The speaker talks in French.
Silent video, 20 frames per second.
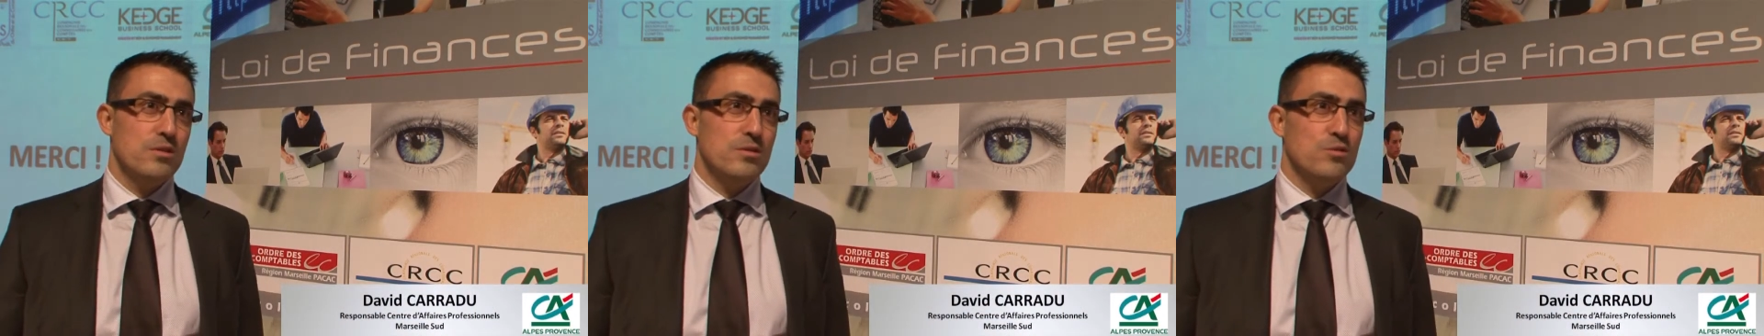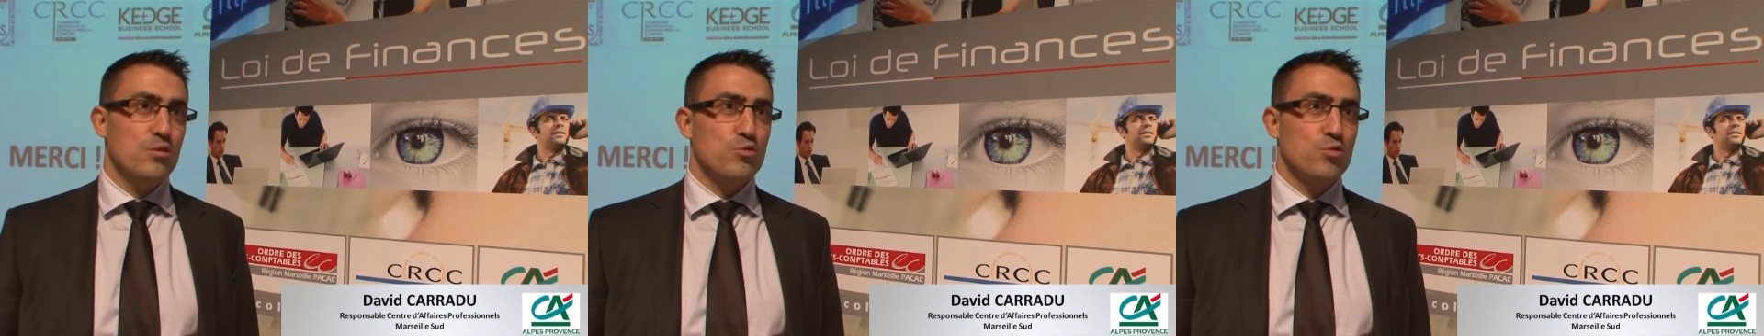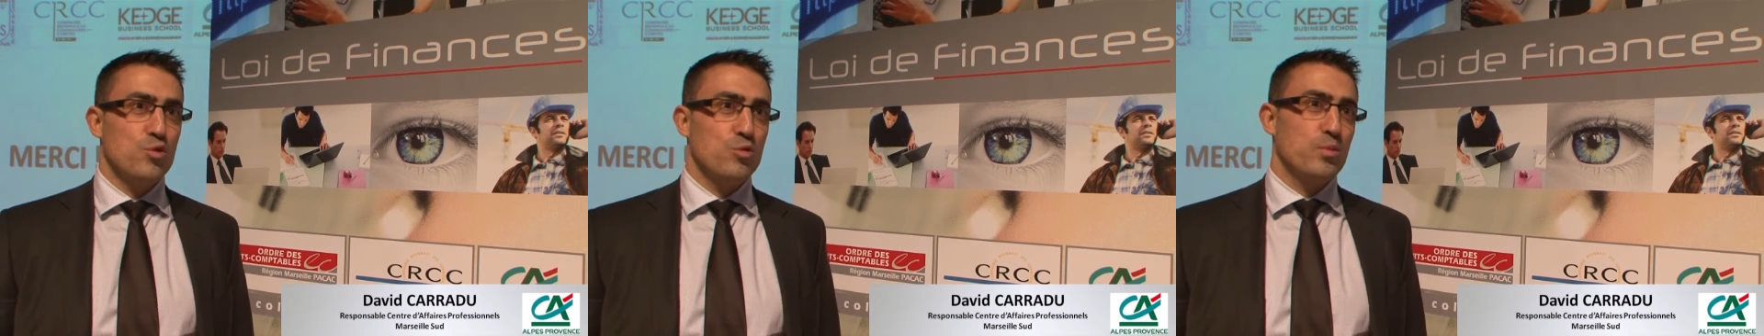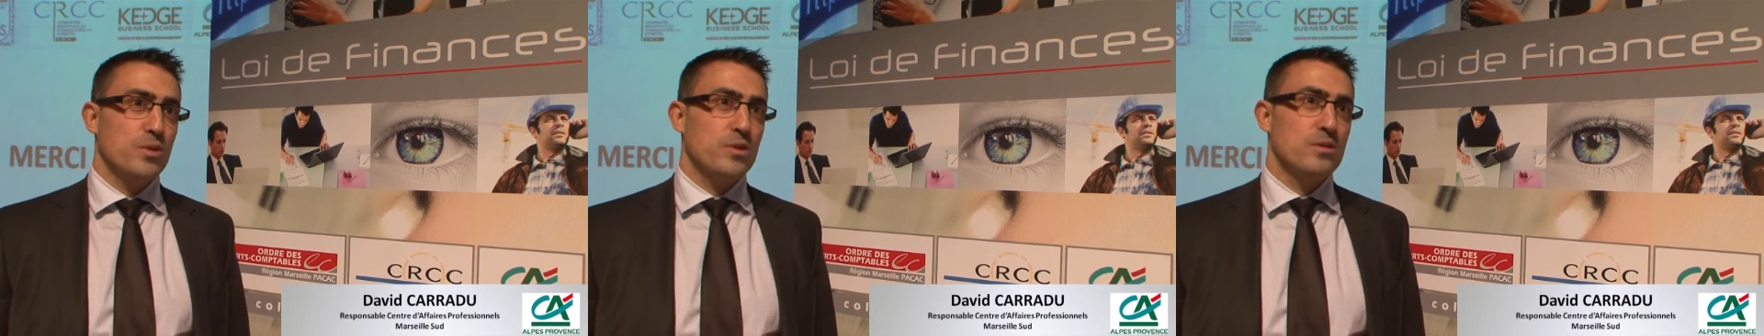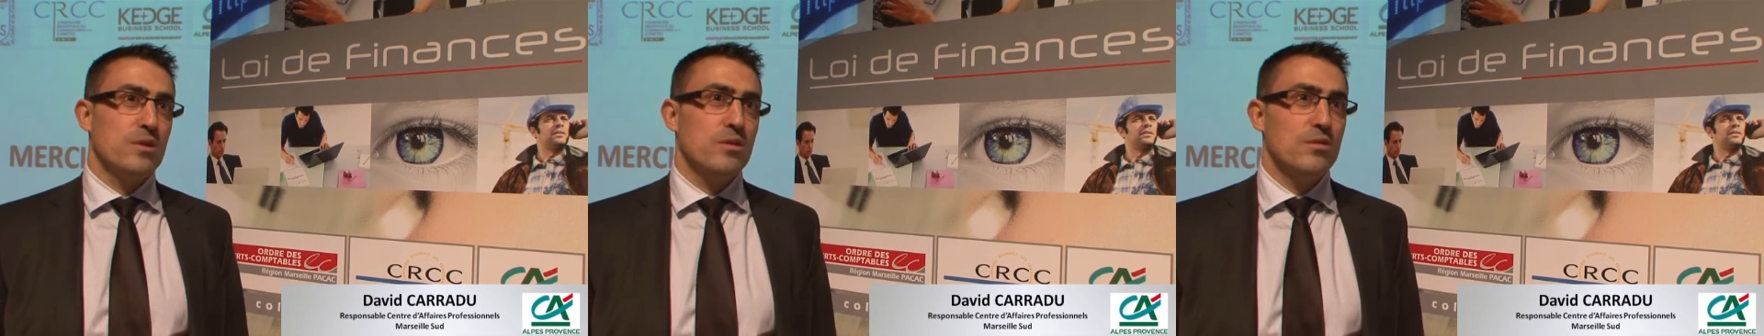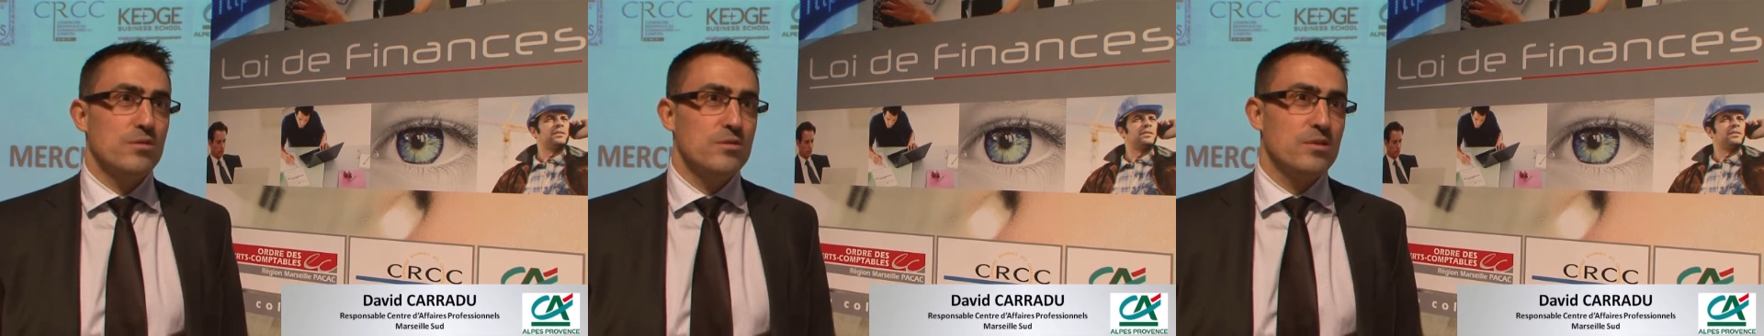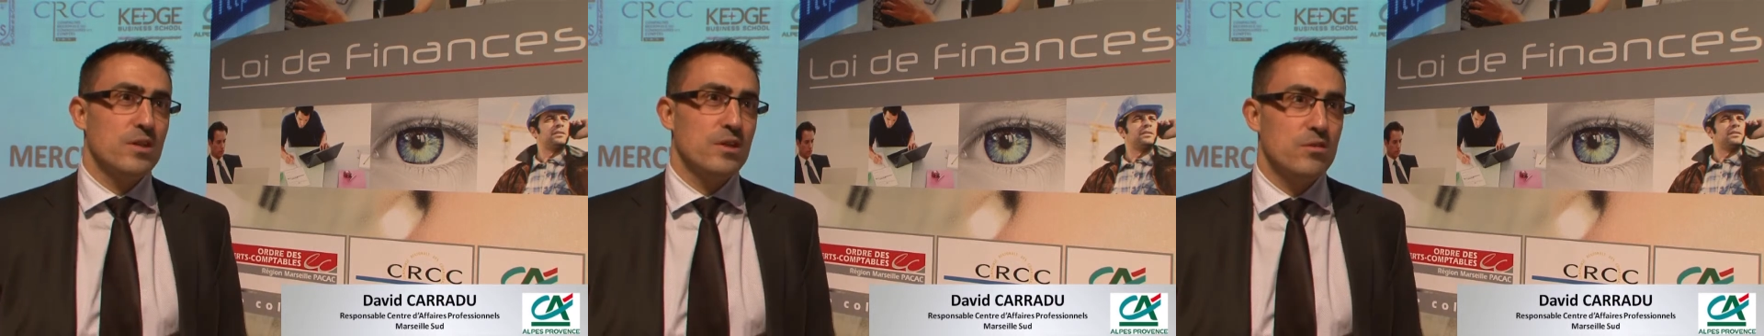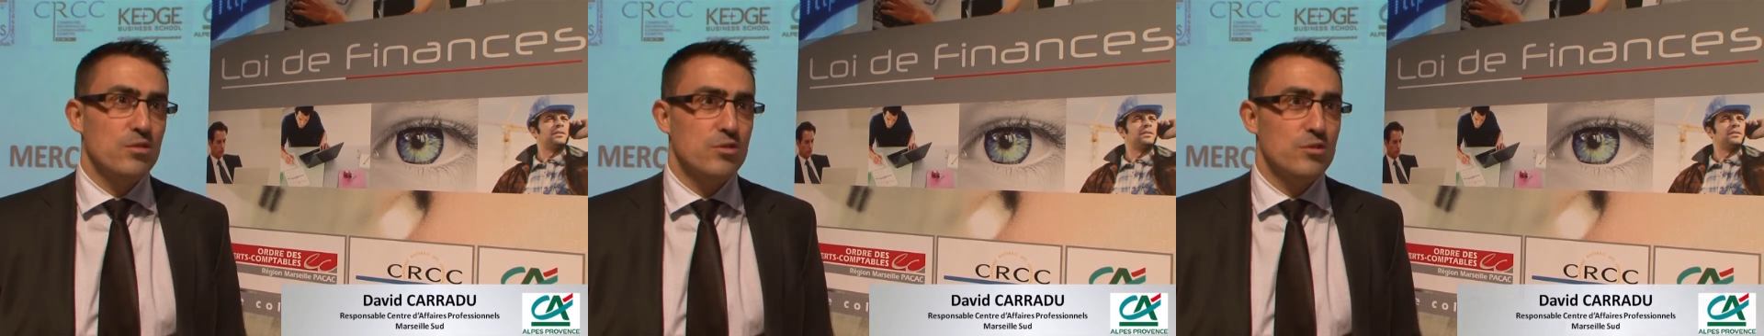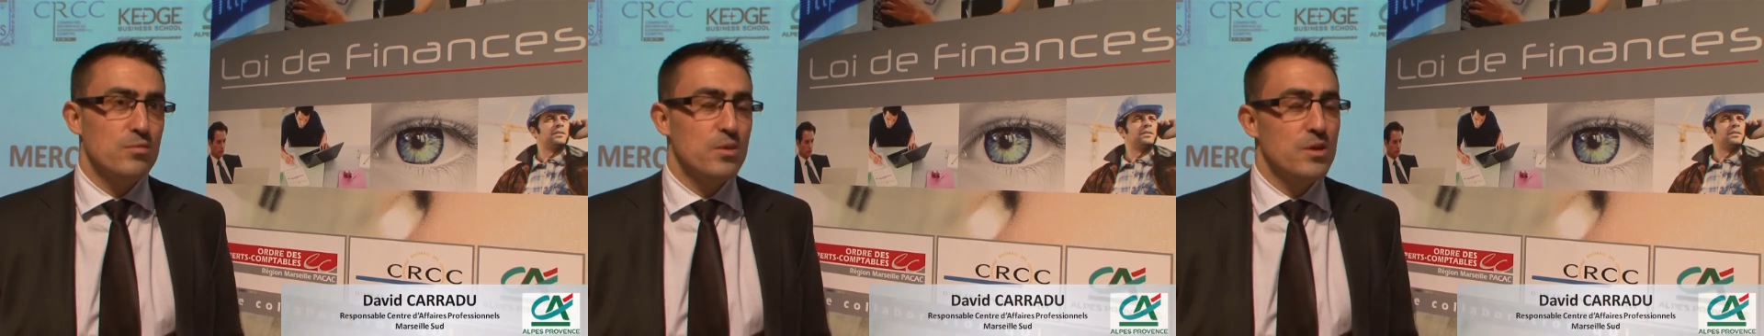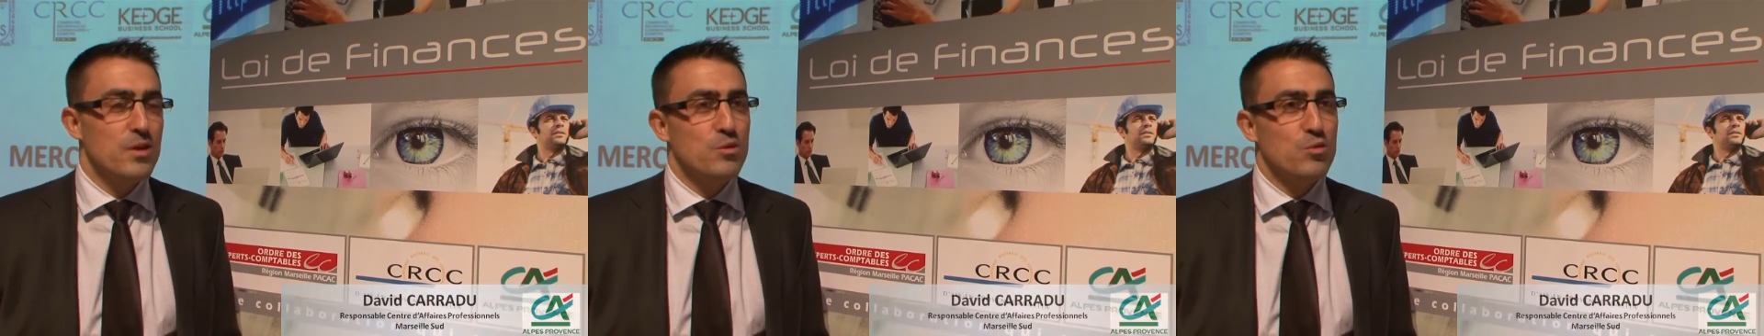des entreprises allant de
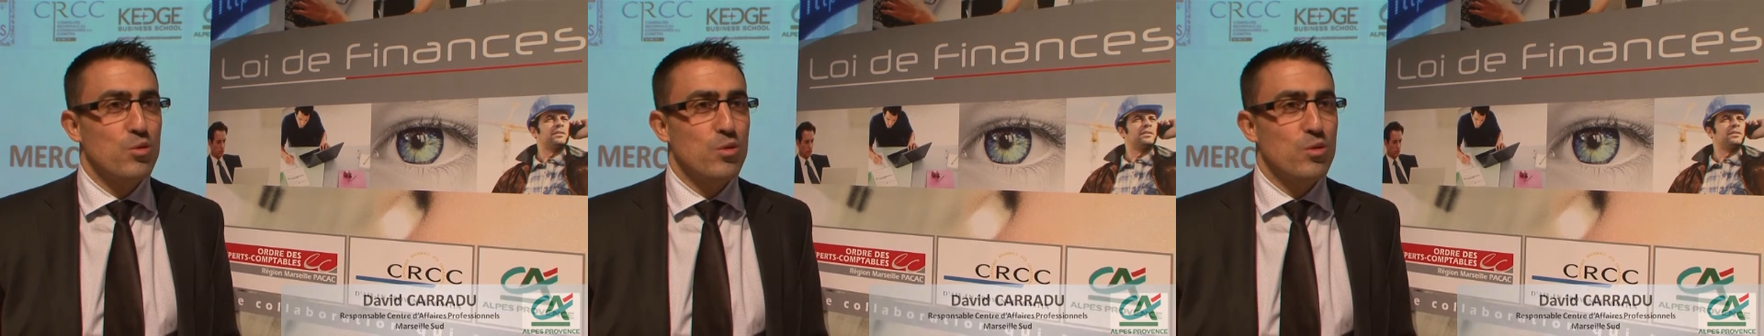50 000 à